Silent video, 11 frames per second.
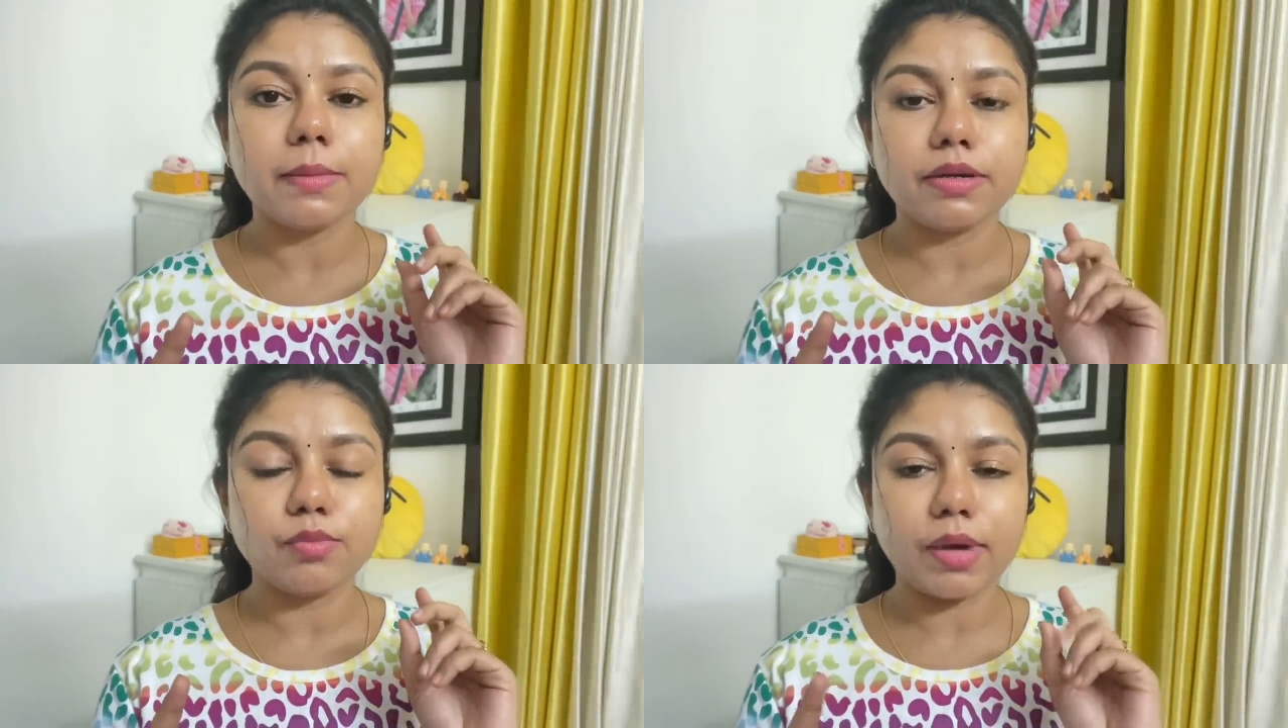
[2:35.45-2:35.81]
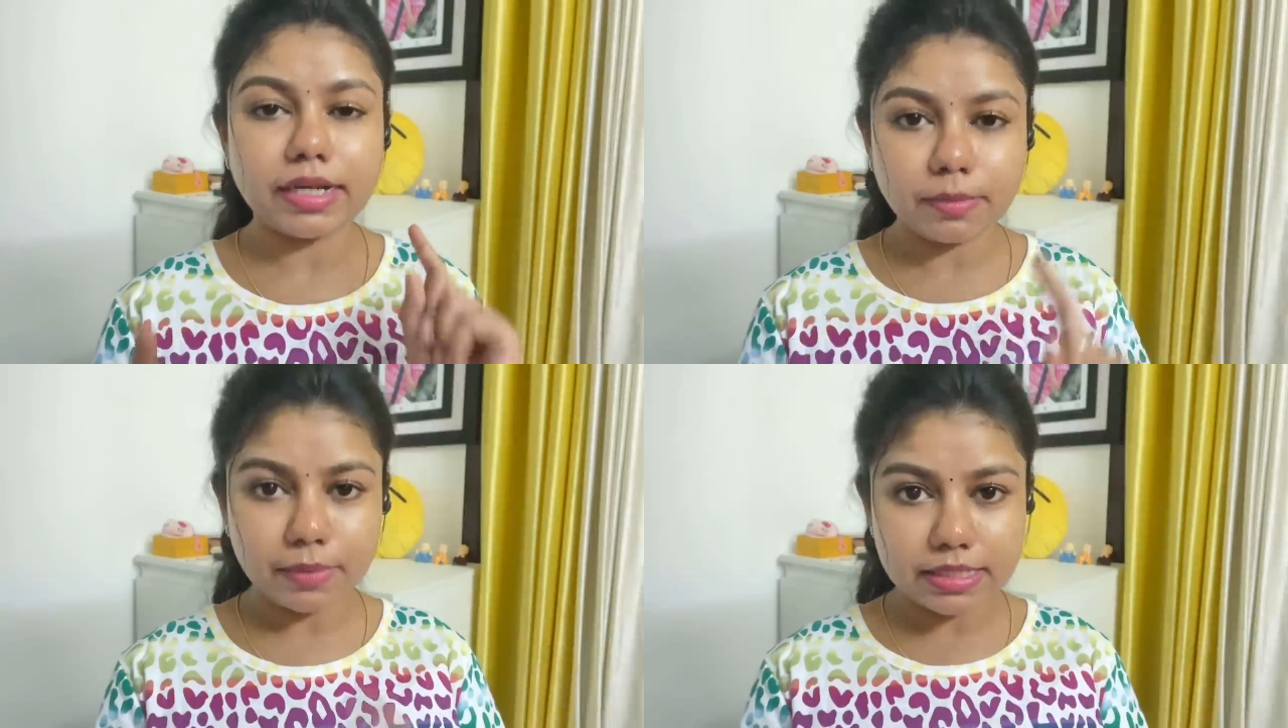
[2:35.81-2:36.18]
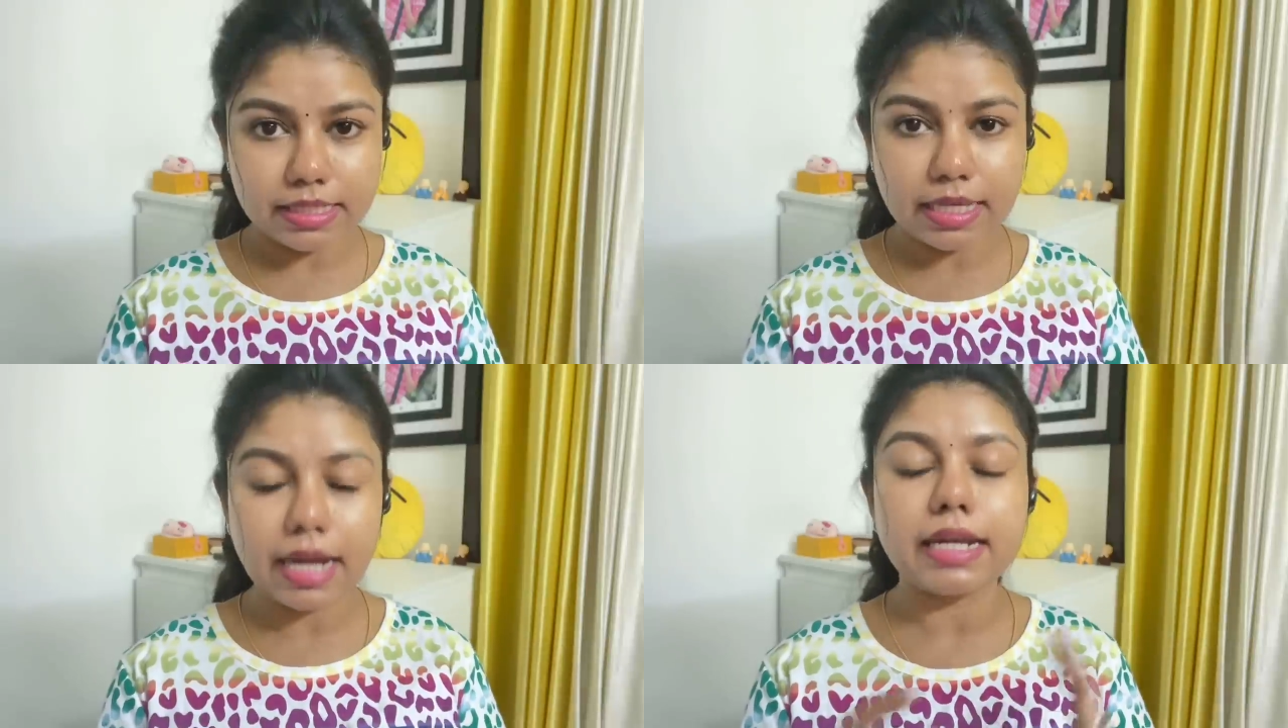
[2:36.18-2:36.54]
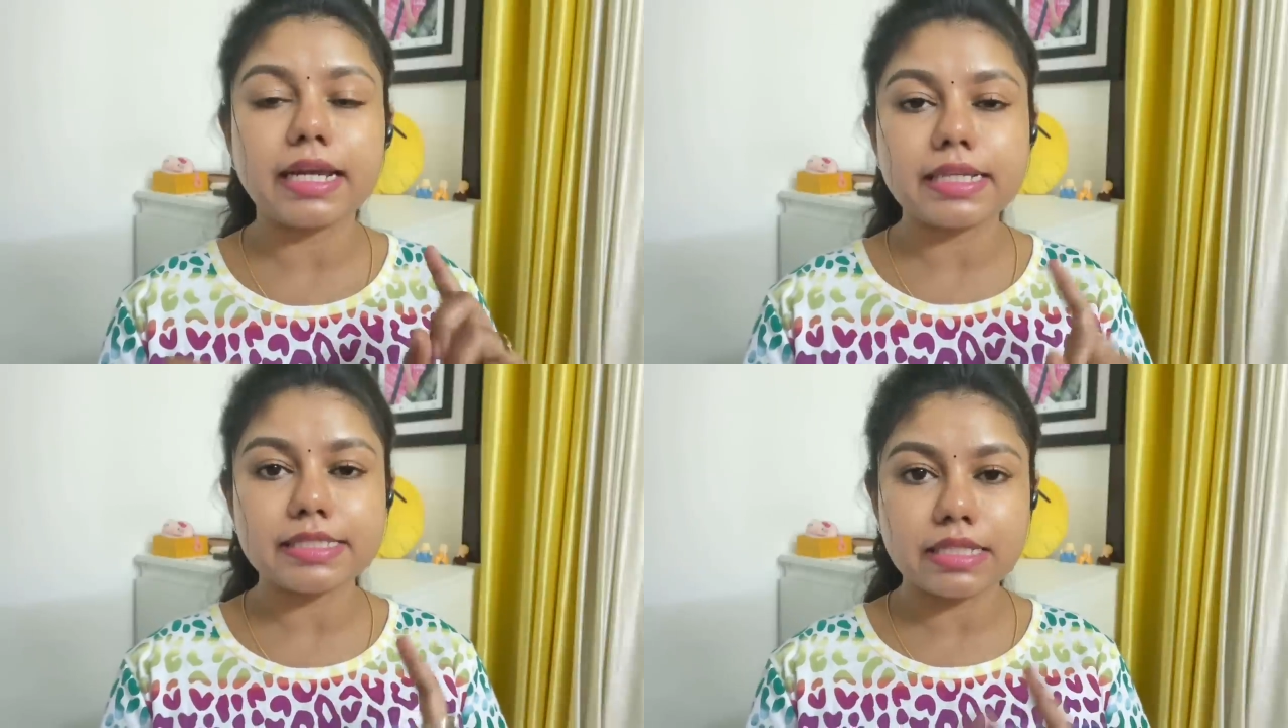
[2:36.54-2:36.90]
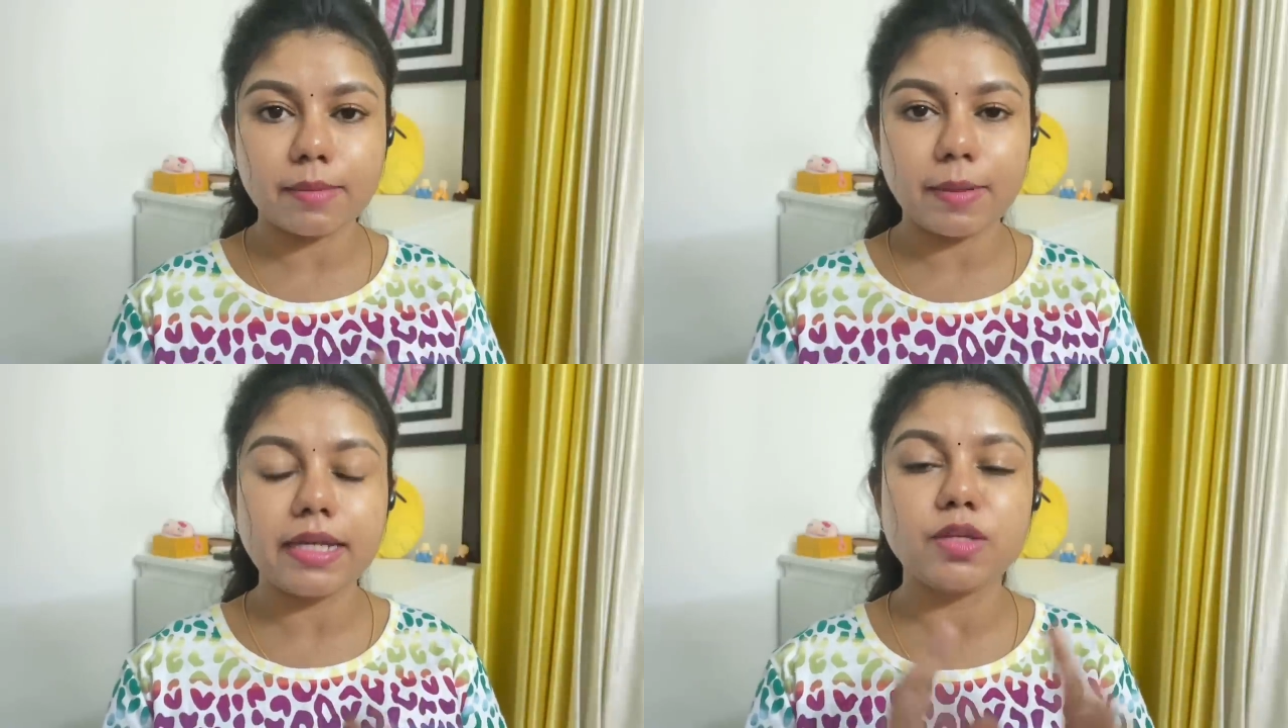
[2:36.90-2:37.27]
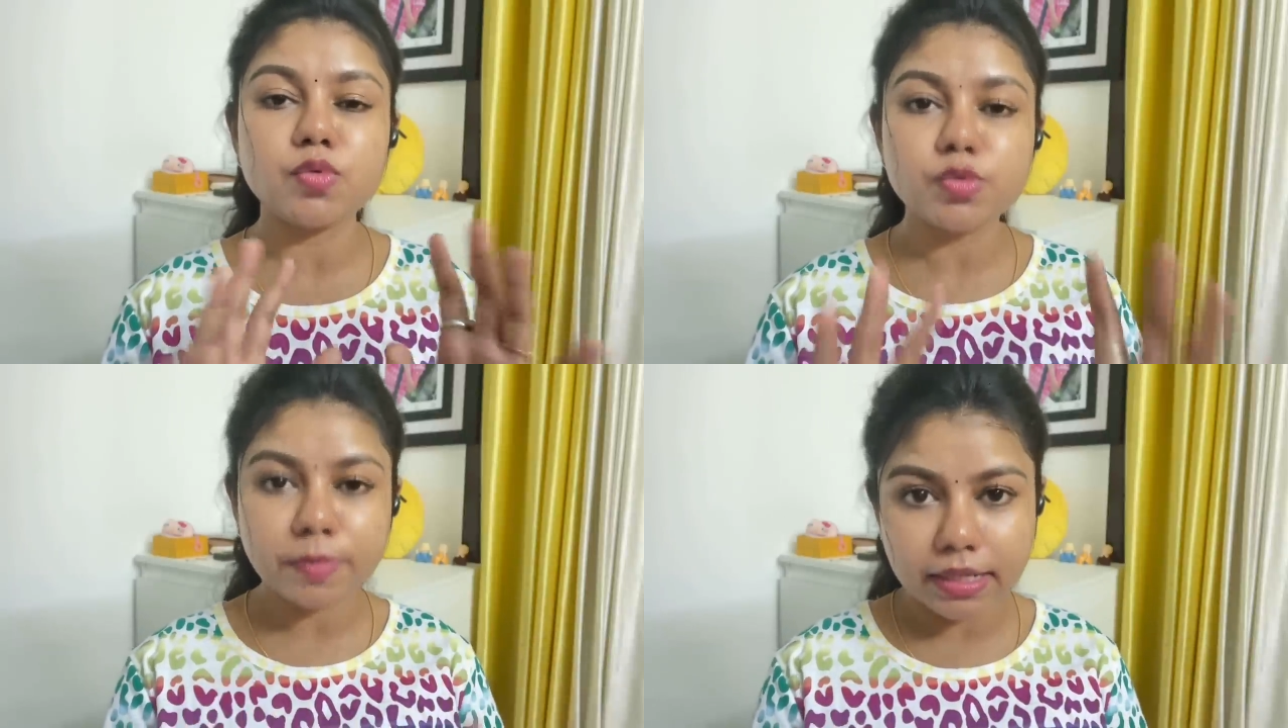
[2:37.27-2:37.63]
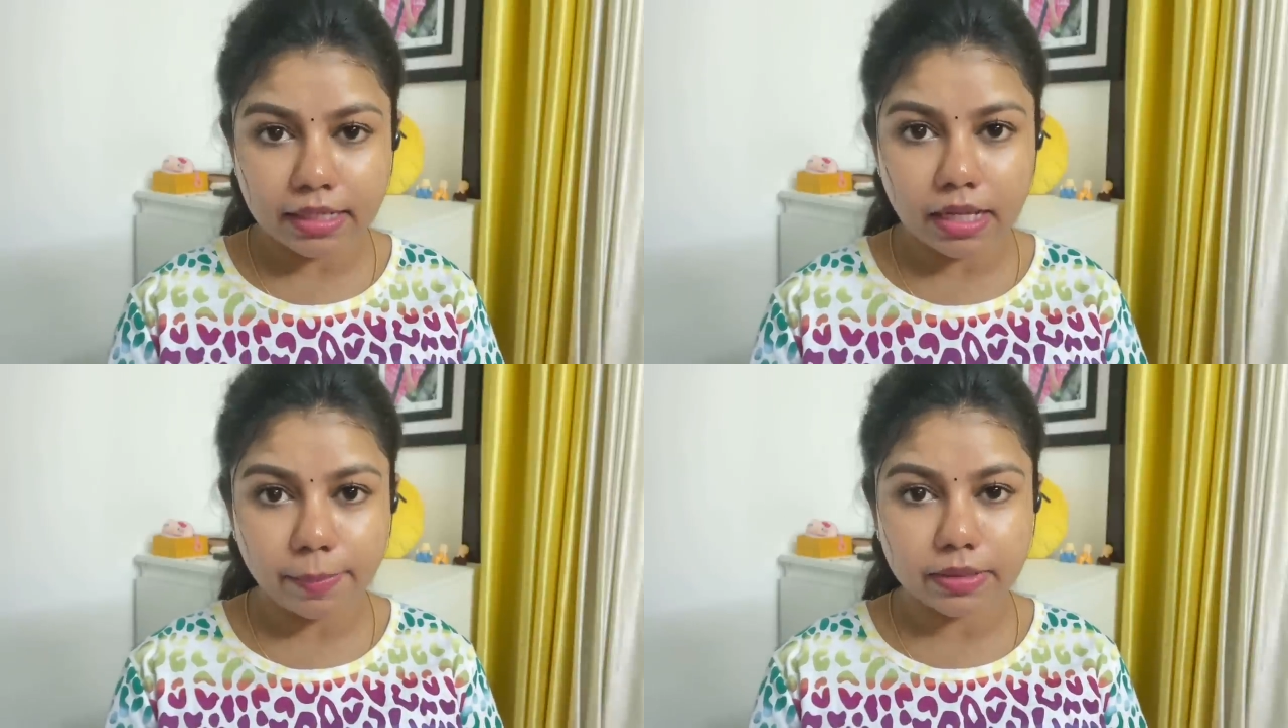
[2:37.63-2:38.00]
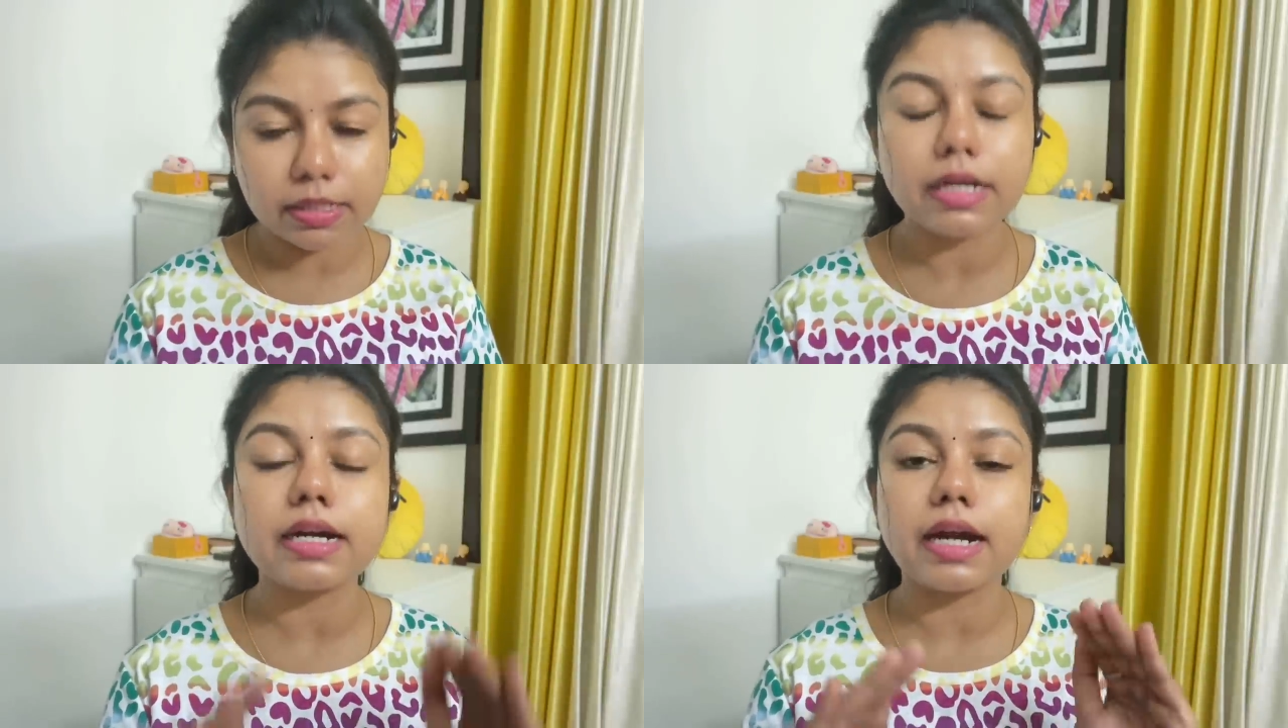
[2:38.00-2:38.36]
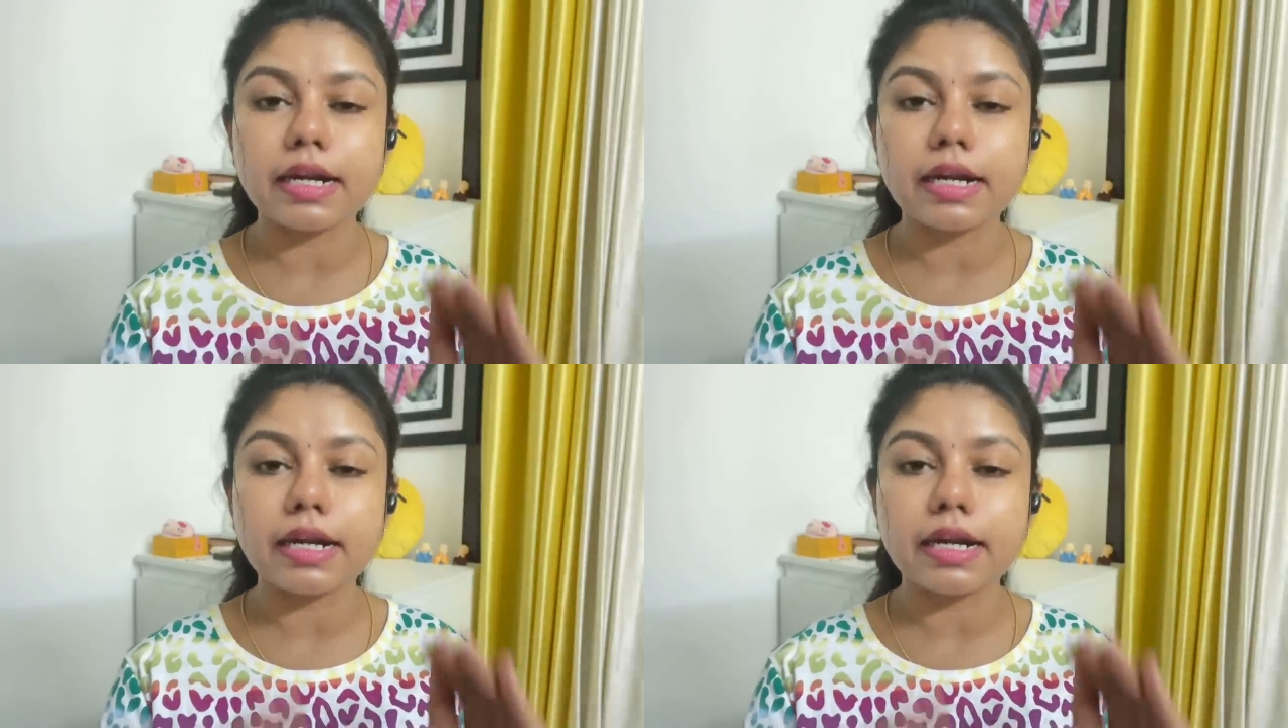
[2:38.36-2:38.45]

பட் வைட்டமின் சி அண்ட் நயசினமைட் நீங்கள் யூஸ் பண்ணுறீங்க அப்படின்னா